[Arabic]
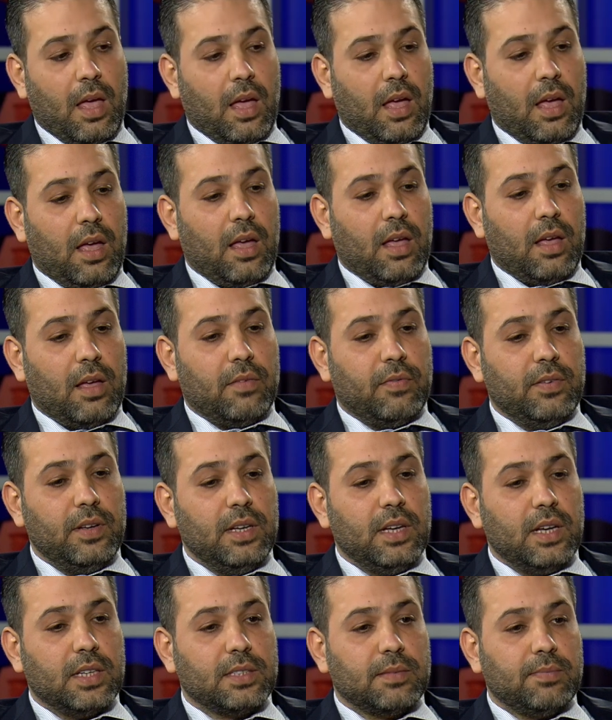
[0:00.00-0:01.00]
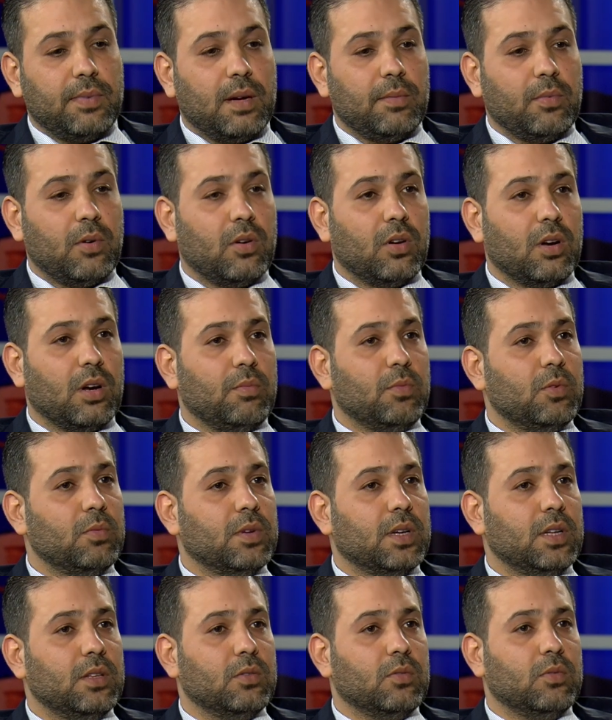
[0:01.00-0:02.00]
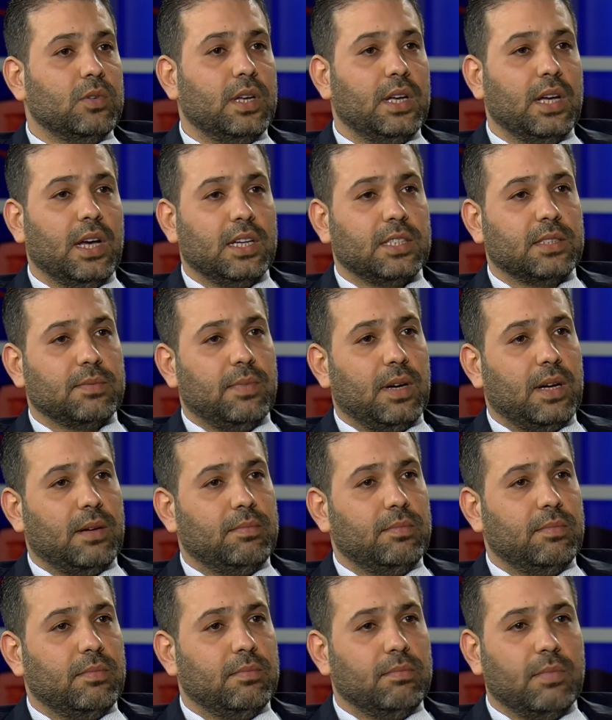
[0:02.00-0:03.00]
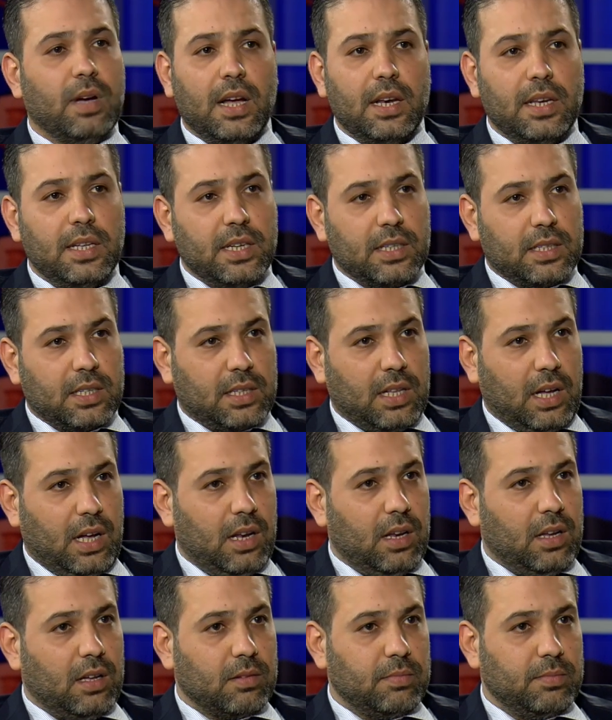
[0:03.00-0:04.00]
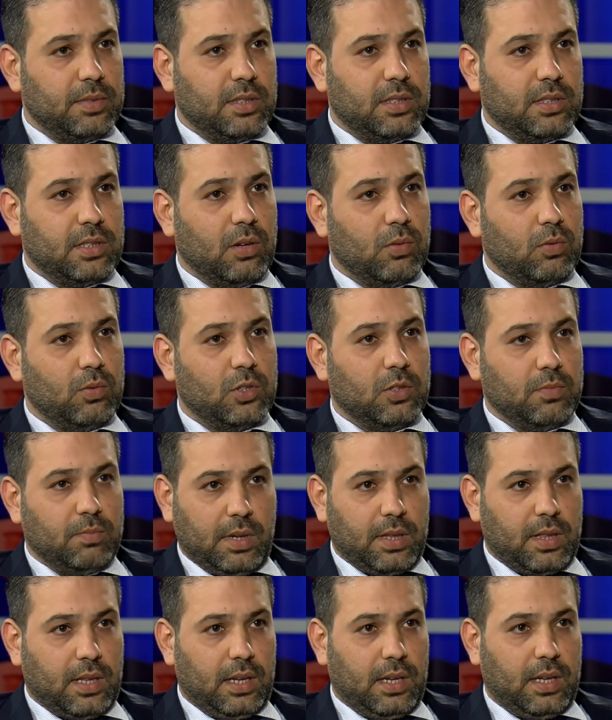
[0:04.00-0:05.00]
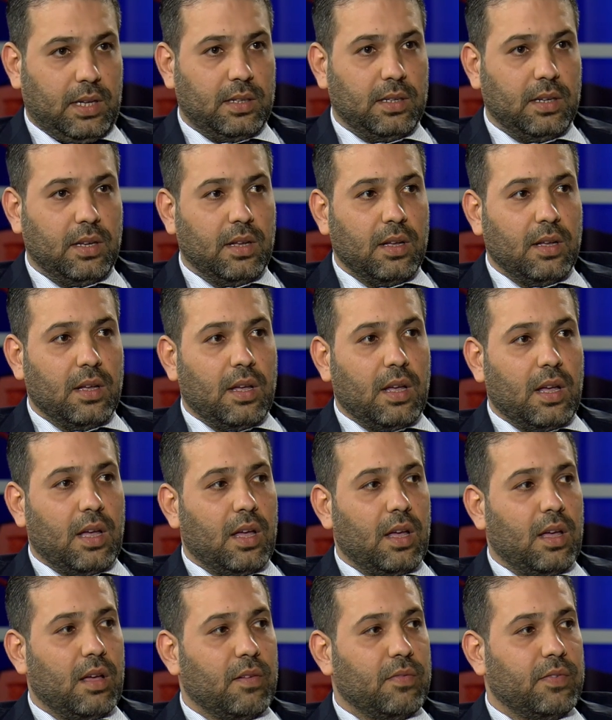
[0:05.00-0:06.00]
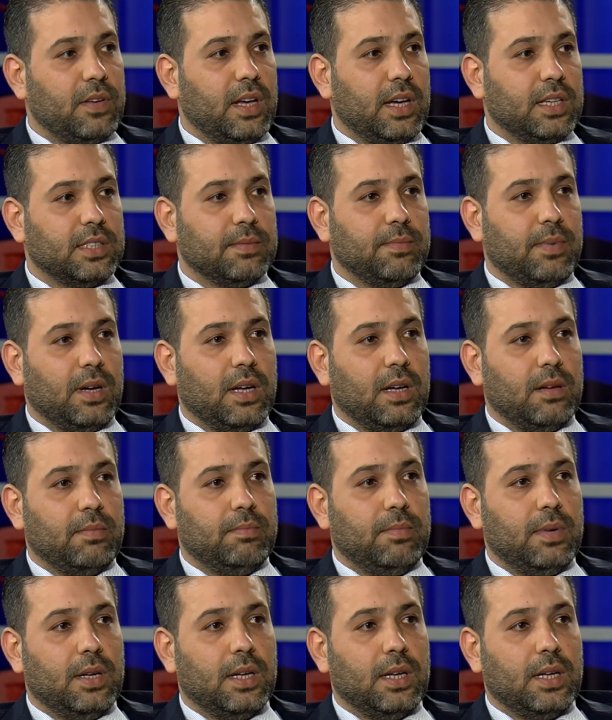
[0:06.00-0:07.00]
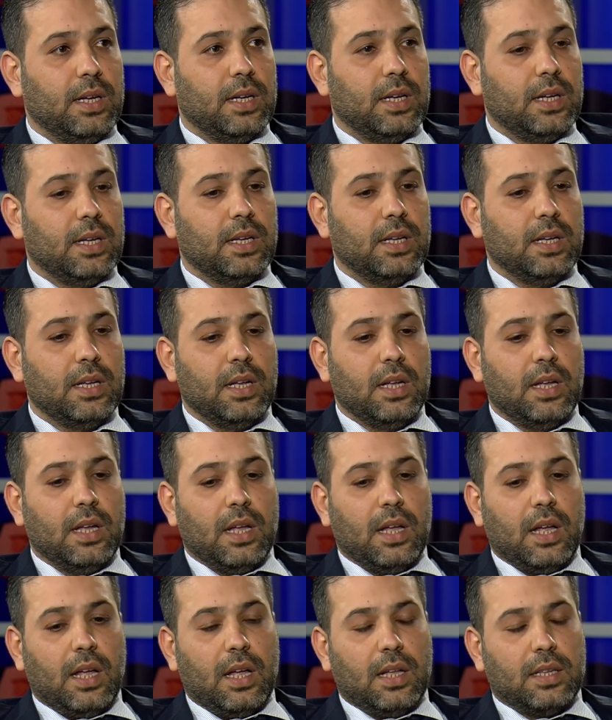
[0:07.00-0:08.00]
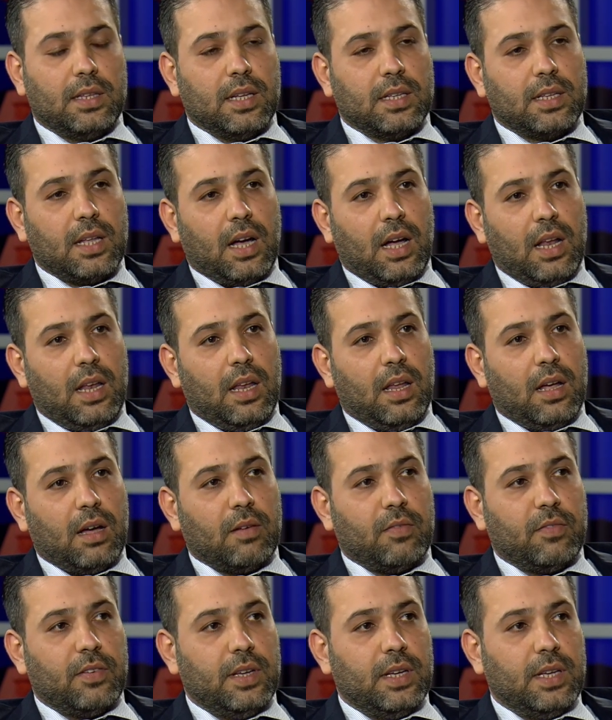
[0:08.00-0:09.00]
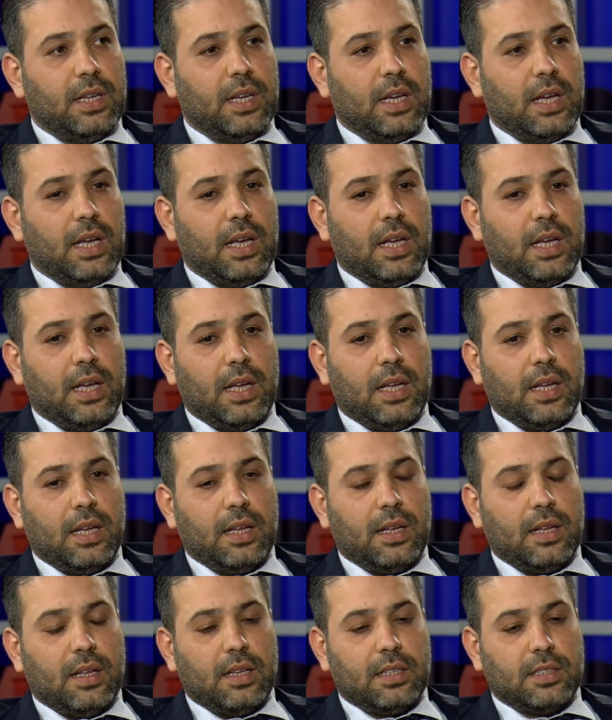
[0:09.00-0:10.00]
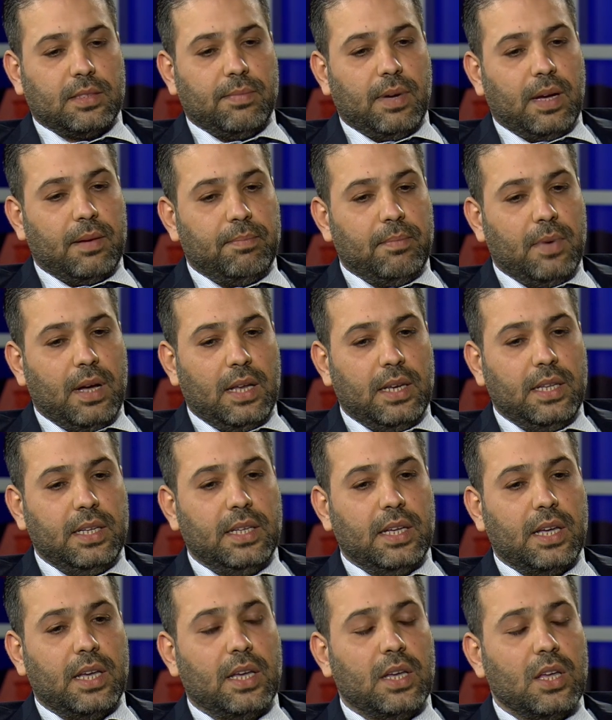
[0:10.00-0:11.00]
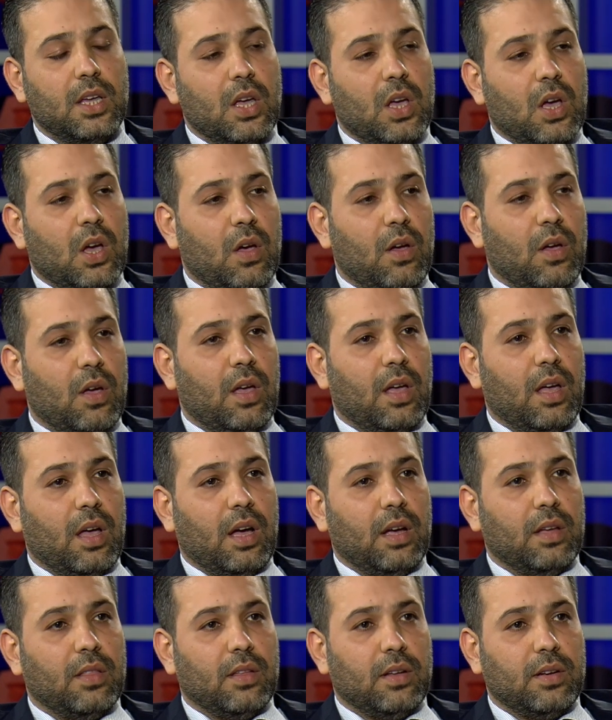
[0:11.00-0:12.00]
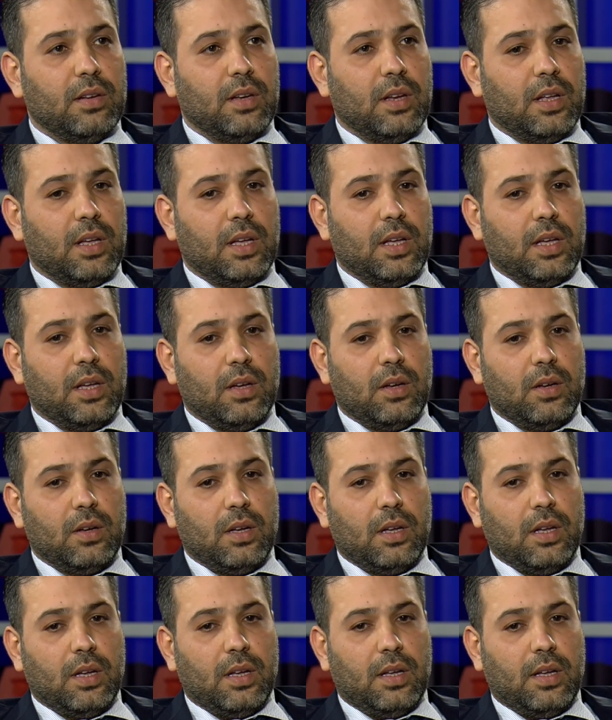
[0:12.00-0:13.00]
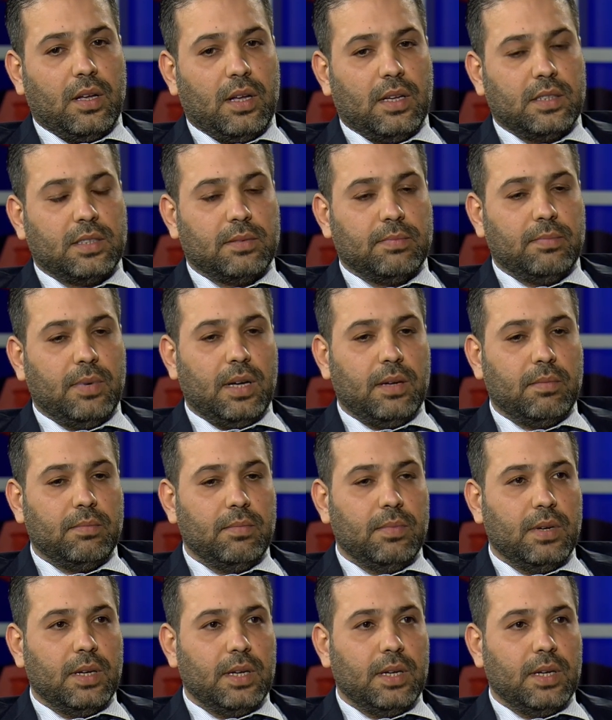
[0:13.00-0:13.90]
آه، في أسباب أخرى ممكن تكون هي أسباب مالية تتعلق بالزوج مثلا آه، في أسباب آه، تتعلق في أسباب مالية أيضا أسباب